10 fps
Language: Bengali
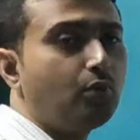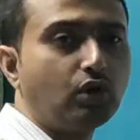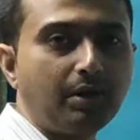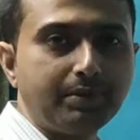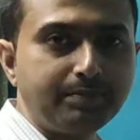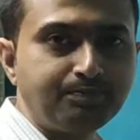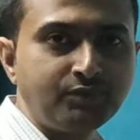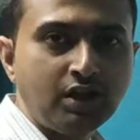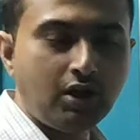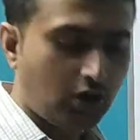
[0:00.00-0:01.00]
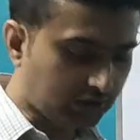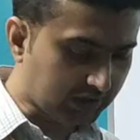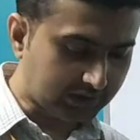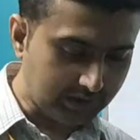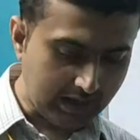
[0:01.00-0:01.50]
বোকামি অর্থাৎ
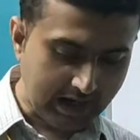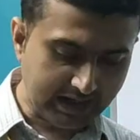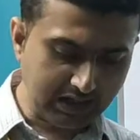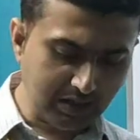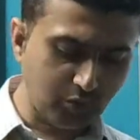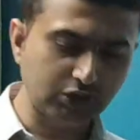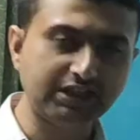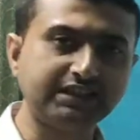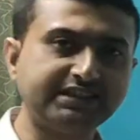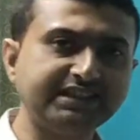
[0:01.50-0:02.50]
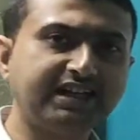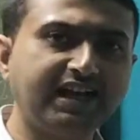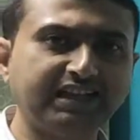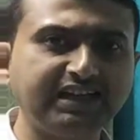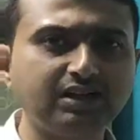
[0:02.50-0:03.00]
এখানে বোঝা যাচ্ছে যে
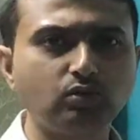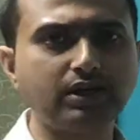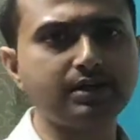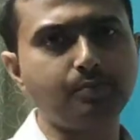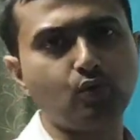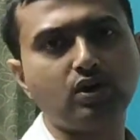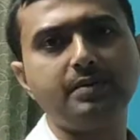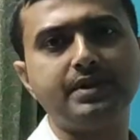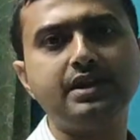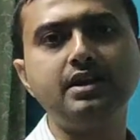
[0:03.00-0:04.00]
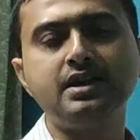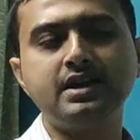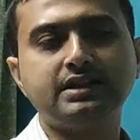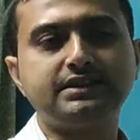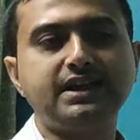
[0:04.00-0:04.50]
গাধার কোন একটা বোকামি
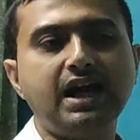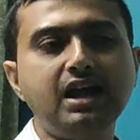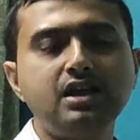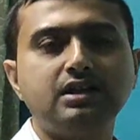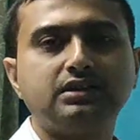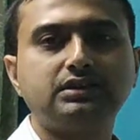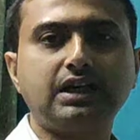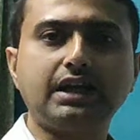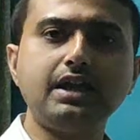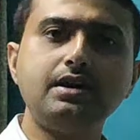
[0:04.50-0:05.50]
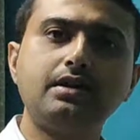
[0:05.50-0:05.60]
যা তাকে